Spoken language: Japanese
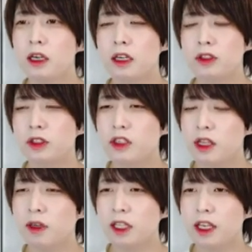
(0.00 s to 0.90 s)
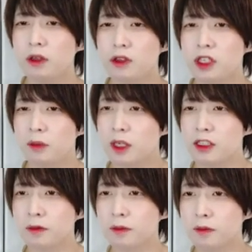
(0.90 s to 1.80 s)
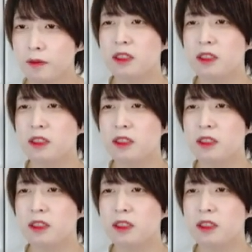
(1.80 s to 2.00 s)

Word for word: アルトデースでは定義をしています。